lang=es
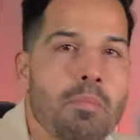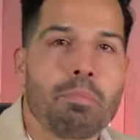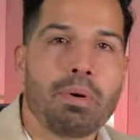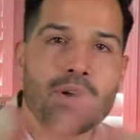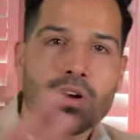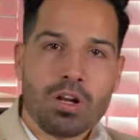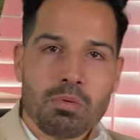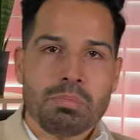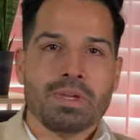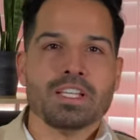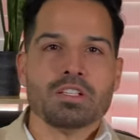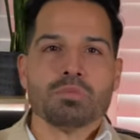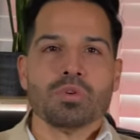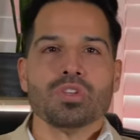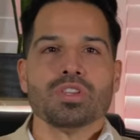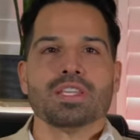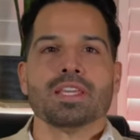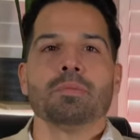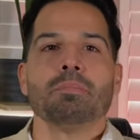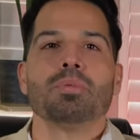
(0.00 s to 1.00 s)
Pero al
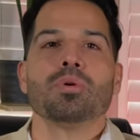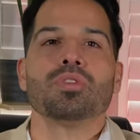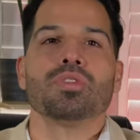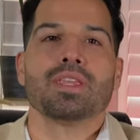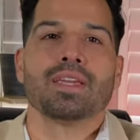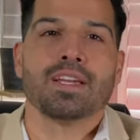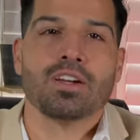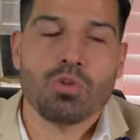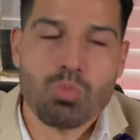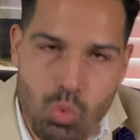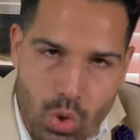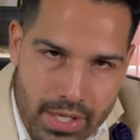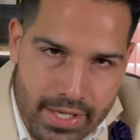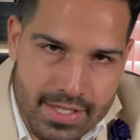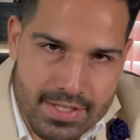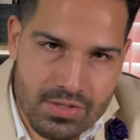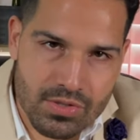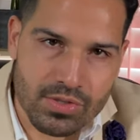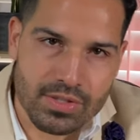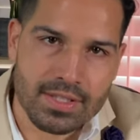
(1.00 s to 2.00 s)
mismo tiempo tengo
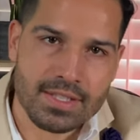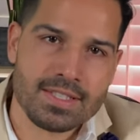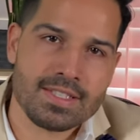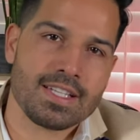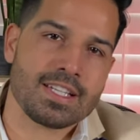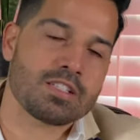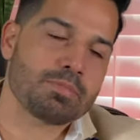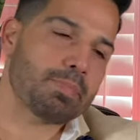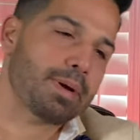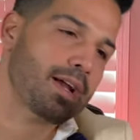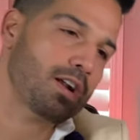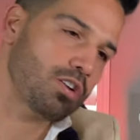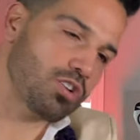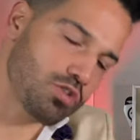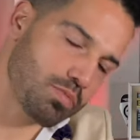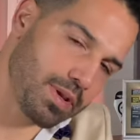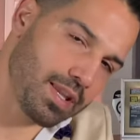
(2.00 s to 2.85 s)
buenas noticias para los